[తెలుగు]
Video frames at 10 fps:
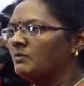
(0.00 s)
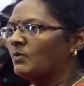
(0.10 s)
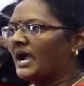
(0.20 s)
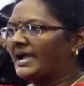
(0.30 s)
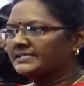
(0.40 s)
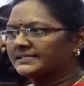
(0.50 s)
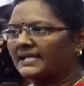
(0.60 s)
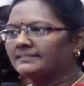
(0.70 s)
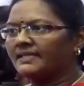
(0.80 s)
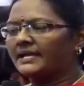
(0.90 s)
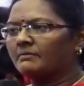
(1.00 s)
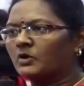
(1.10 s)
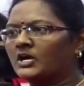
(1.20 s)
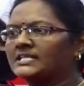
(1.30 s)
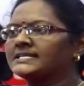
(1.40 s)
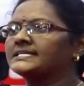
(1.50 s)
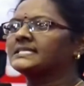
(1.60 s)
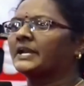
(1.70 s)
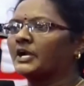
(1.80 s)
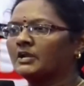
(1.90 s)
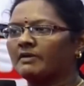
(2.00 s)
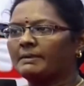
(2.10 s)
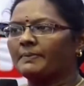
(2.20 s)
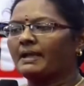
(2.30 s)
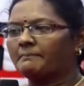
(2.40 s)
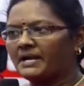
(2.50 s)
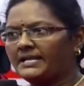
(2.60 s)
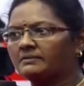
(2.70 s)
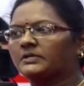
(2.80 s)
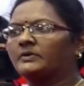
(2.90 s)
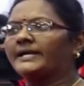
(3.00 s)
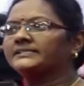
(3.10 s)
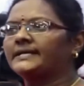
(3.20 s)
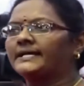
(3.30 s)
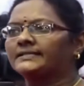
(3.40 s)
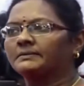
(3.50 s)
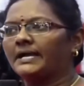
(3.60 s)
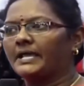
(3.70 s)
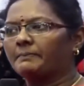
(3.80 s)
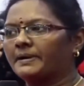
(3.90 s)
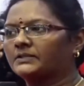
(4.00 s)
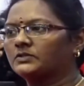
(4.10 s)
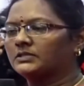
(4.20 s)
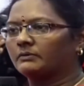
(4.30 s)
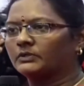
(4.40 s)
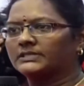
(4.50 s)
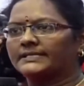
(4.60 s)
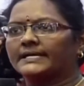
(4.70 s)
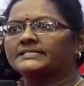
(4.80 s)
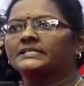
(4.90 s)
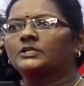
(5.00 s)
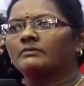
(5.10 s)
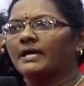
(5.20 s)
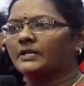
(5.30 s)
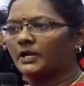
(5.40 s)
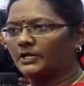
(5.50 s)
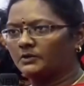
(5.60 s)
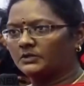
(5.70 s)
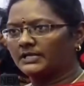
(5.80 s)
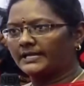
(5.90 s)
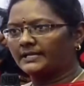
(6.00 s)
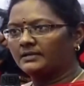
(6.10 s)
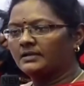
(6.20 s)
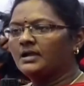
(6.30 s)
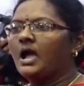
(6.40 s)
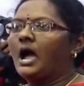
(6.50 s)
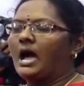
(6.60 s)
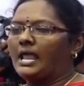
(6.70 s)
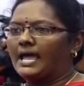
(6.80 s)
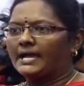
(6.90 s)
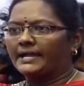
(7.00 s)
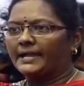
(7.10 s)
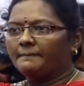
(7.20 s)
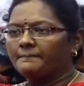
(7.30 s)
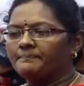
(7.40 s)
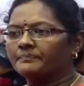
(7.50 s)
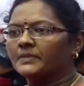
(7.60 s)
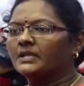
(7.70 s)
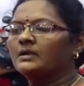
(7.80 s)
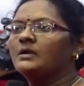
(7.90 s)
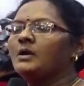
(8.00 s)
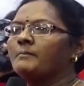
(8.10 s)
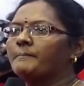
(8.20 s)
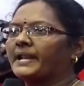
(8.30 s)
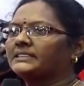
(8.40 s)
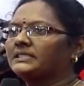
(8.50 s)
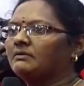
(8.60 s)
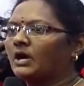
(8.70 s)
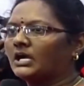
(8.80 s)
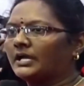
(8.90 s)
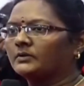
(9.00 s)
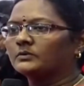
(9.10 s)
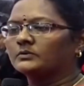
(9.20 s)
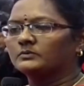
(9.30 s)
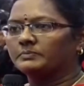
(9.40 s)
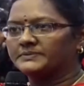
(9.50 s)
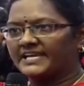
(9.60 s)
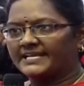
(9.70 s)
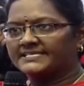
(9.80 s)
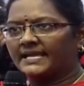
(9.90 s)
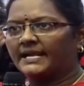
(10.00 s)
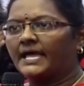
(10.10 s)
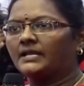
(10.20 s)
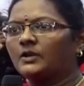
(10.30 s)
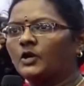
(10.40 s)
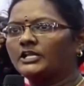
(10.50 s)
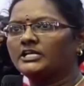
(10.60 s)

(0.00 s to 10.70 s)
ఒక అయస్కాంతాన్ని ముక్కలు చేస్తే రెండు వైపులా మళ్ళీ అయస్కాంతంగా ఏర్పడుతుంది ఉత్తర దక్షిణ ధృవాలు రెండు ఉంటాయి అలాగే ప్రతి ఒక్కరూ జనసేనాని నోటి